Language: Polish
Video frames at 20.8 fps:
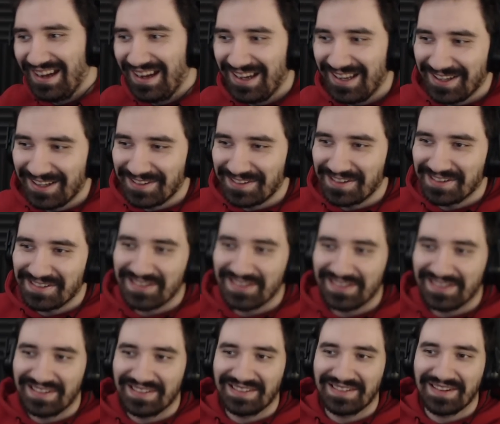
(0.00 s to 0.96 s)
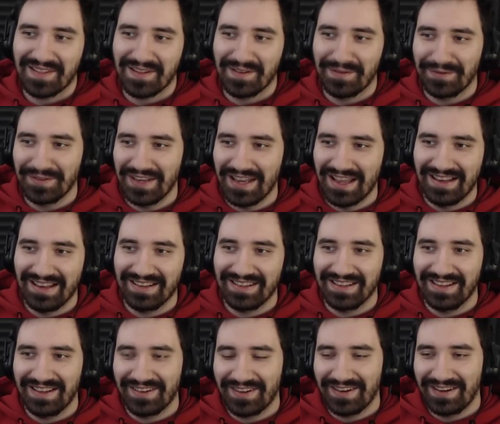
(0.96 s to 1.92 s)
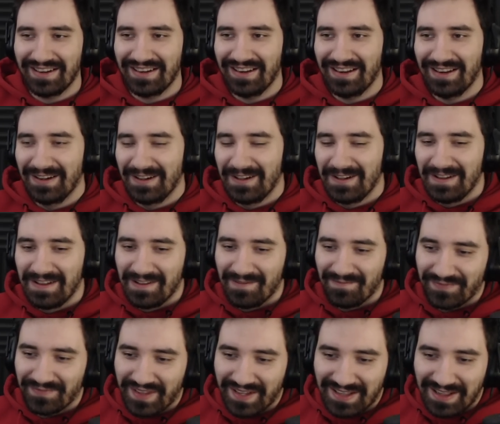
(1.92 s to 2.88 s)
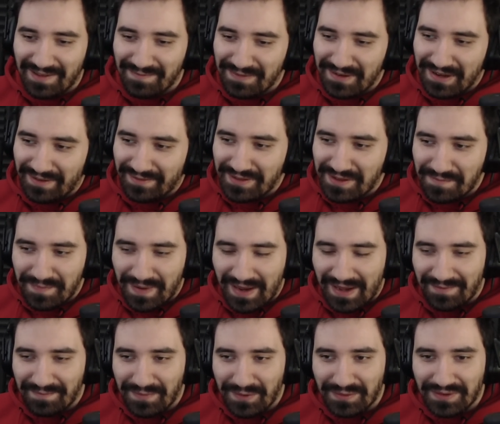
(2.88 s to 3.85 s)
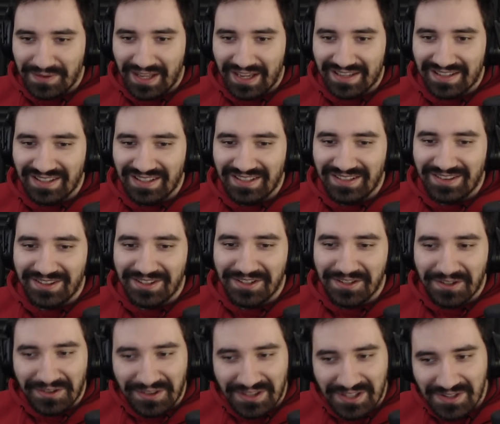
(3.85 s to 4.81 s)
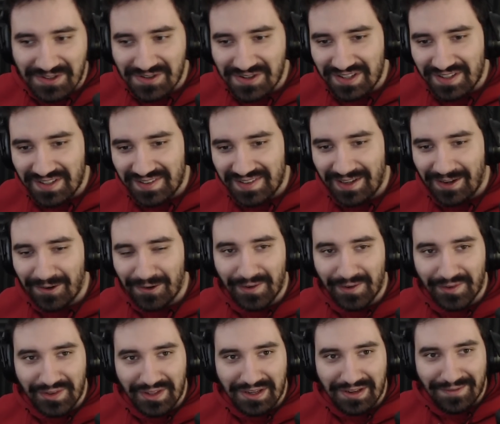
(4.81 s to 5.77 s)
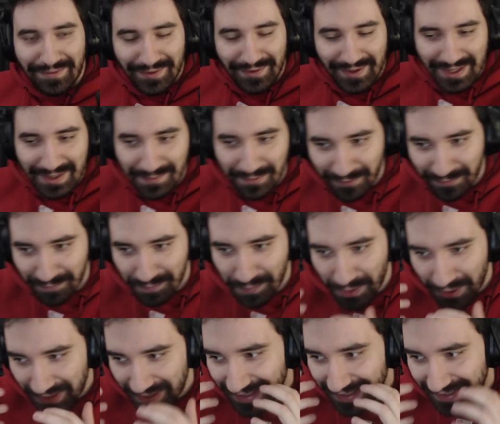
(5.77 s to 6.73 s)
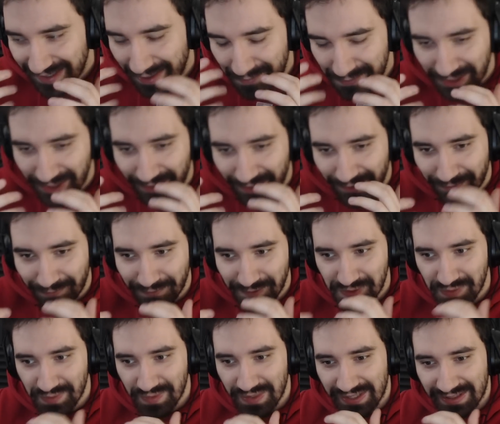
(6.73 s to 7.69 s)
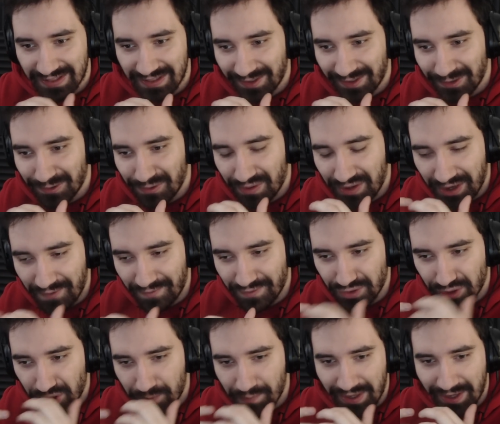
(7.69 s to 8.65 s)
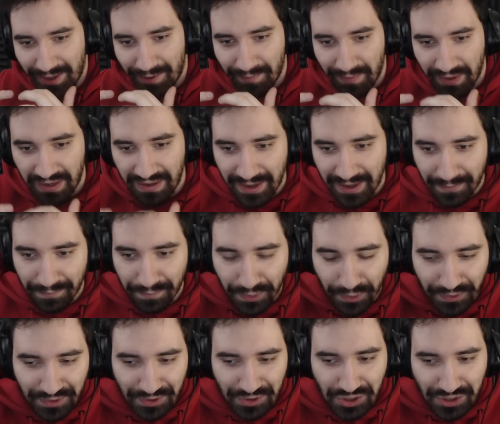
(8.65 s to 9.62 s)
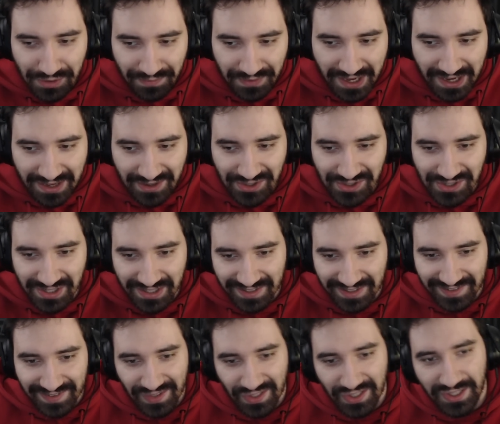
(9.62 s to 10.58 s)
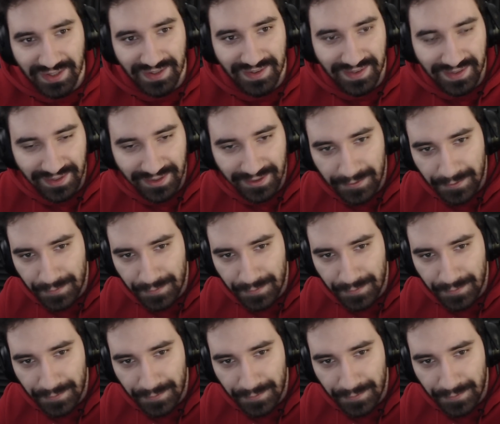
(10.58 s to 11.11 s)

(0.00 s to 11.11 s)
ale cieszę się, że cofnęli, no ale tak naprawdę ban był tak idiotyczny za oglądanie filmów po kilka milionów wyświetleń, które nawet nie mają plus 18 restrykcji